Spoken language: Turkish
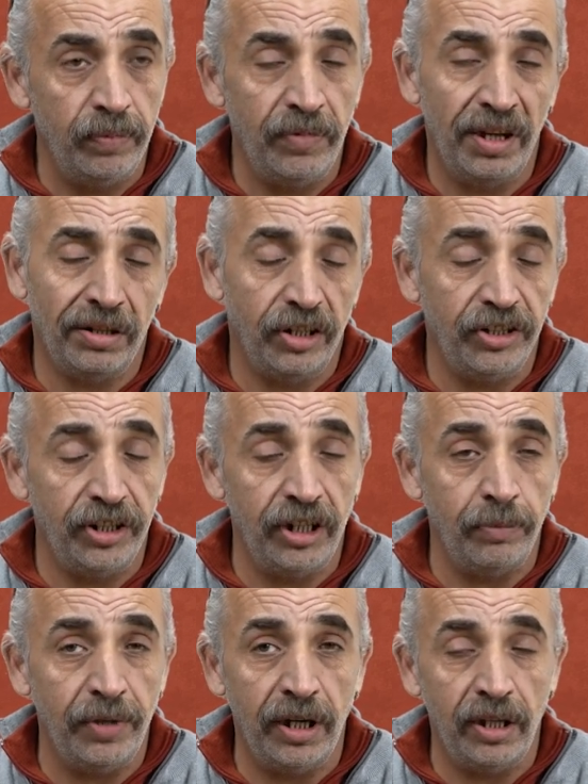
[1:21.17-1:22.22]
yaklaşık
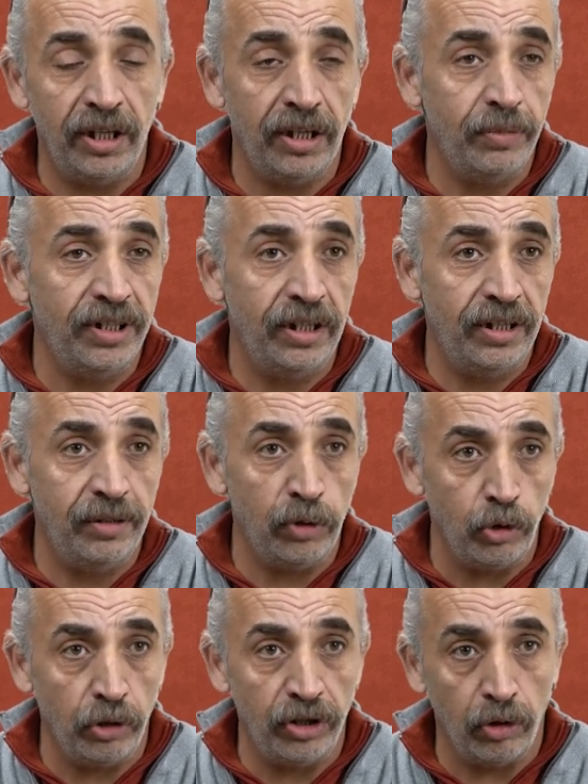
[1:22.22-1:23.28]
27-28
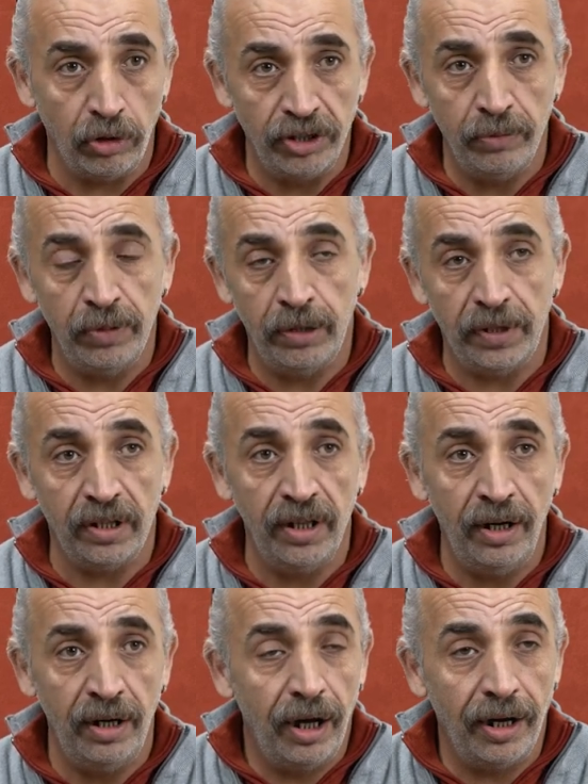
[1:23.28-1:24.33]
milyon yıl önce
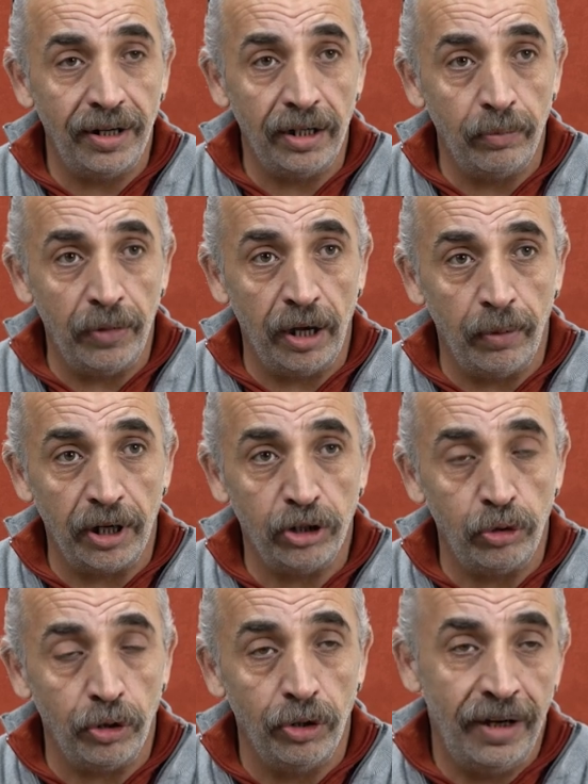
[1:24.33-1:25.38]
birbirinden ayrılmaya başlıyor.